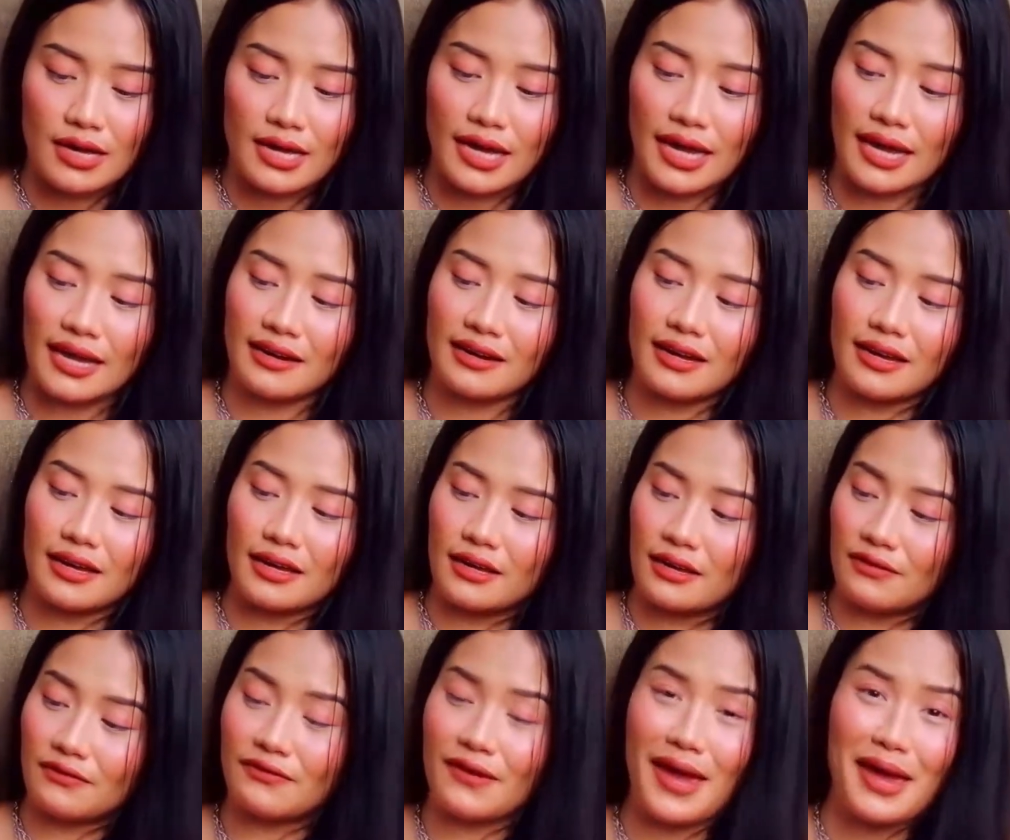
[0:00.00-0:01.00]
And
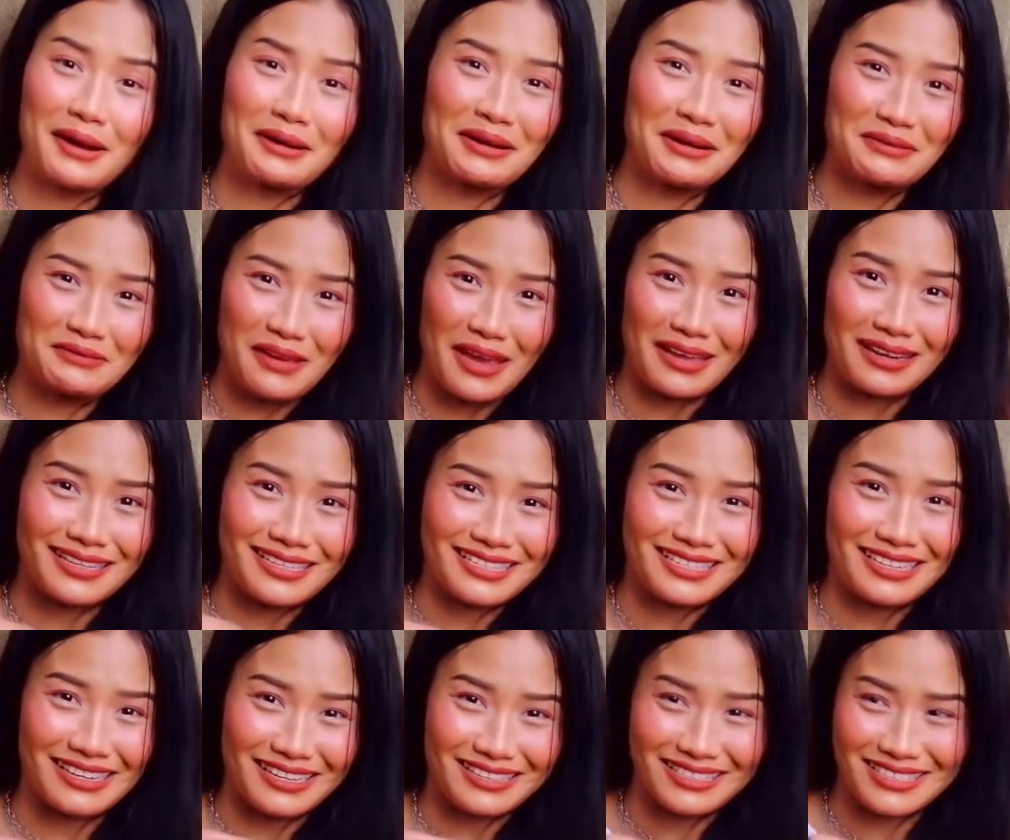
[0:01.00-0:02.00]
very, very
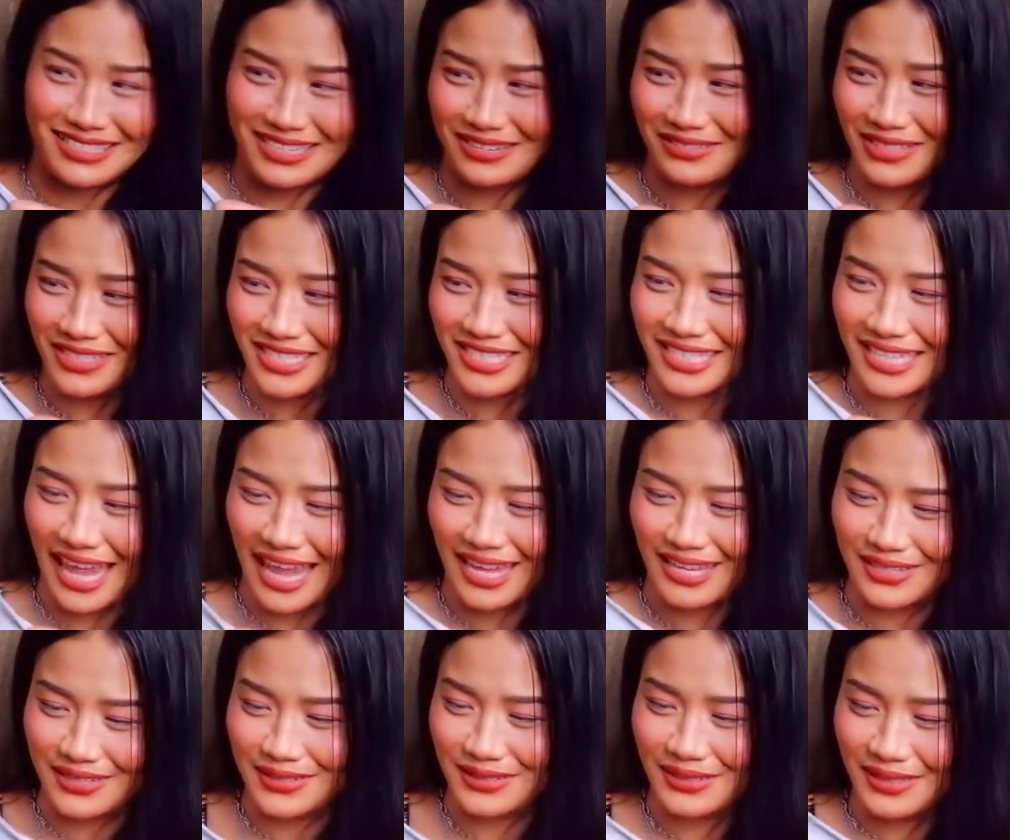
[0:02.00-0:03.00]
stretchy, which is a
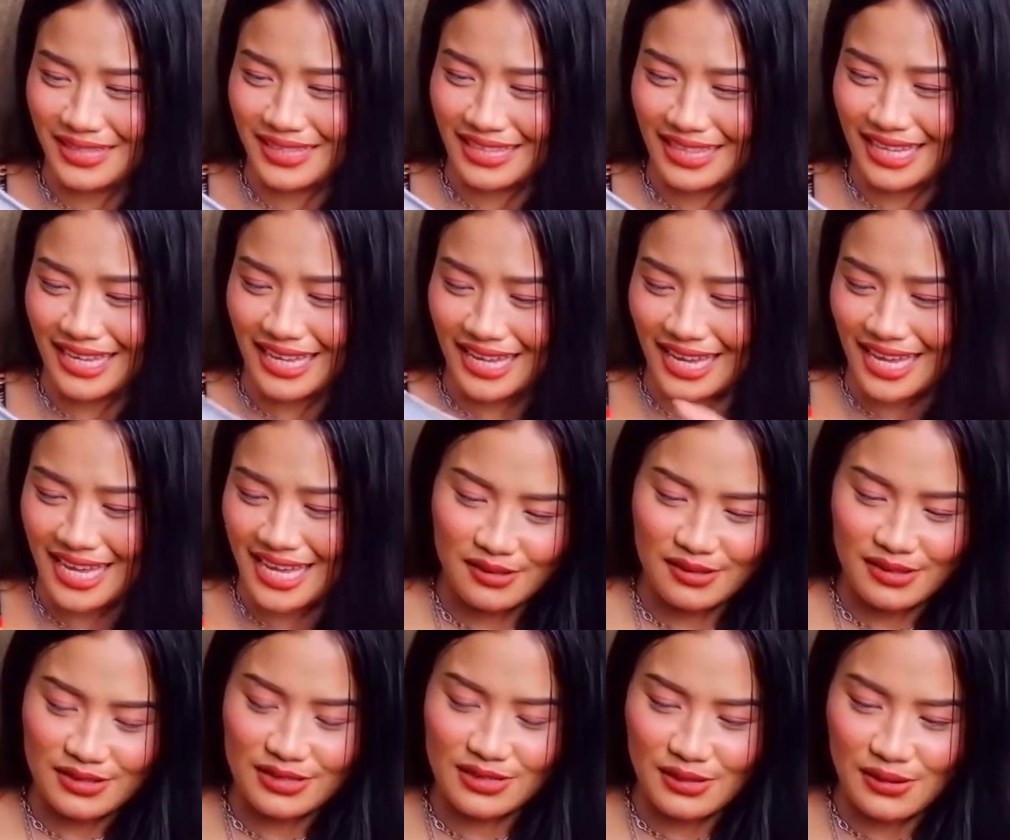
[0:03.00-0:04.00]
good thing.
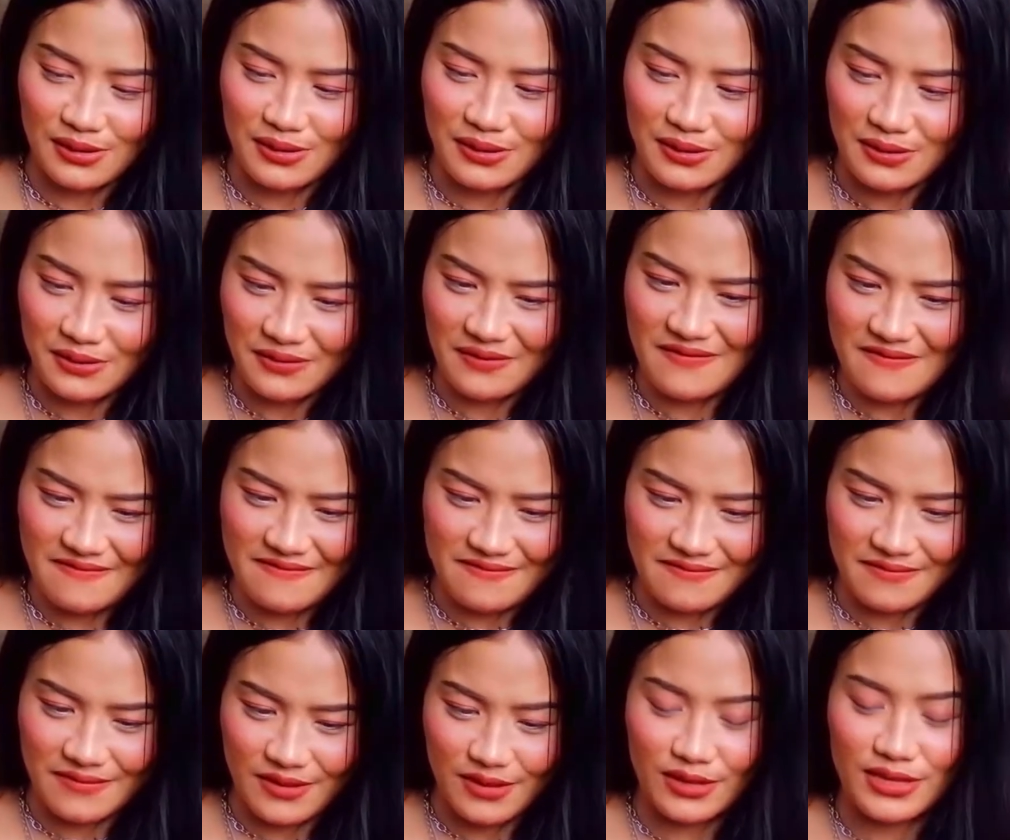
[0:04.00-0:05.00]
So,
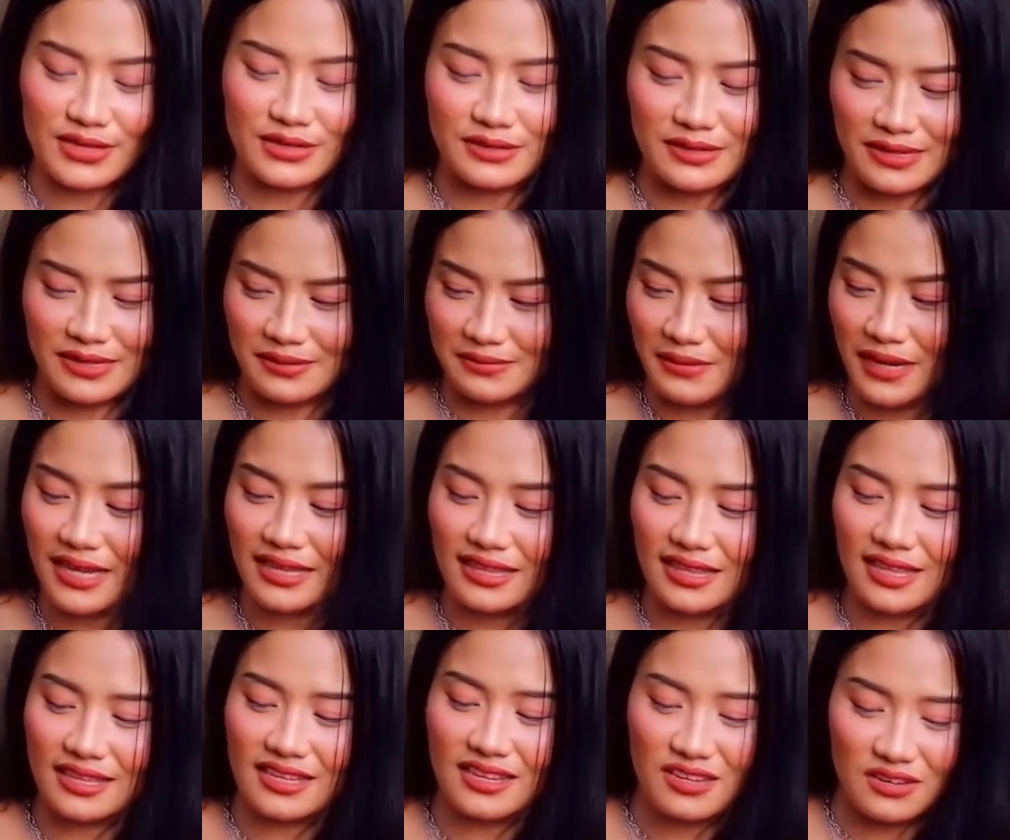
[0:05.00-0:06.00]
ayun,
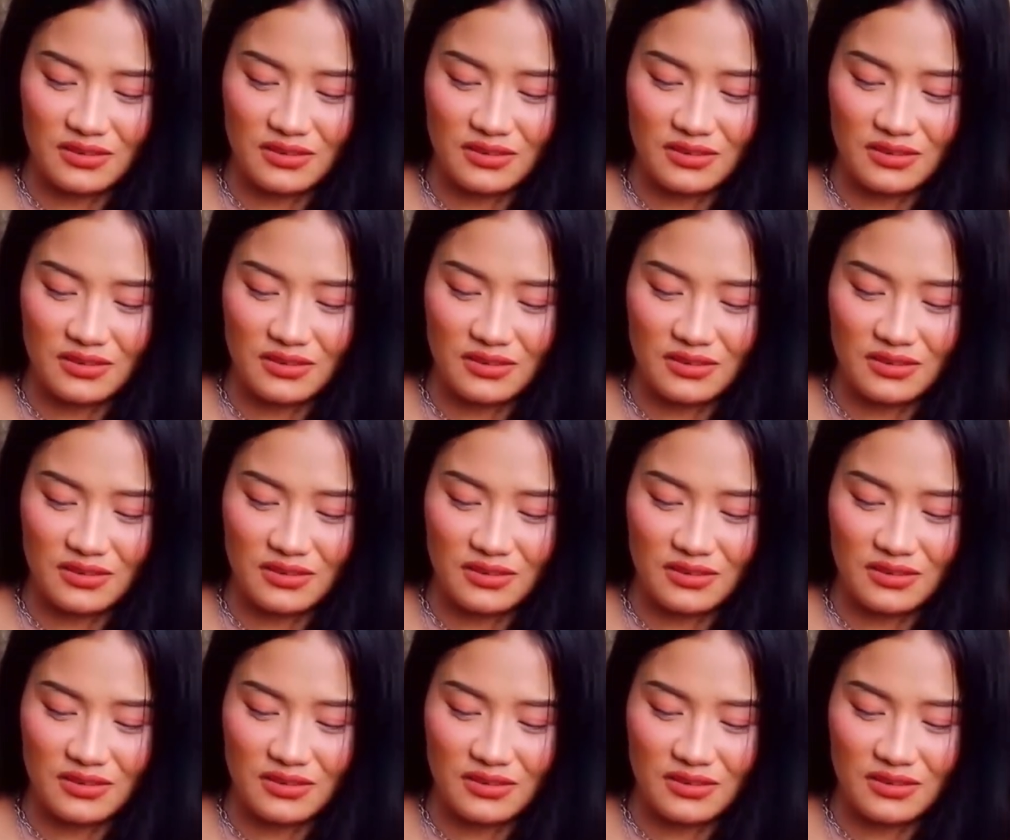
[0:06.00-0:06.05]
maganda din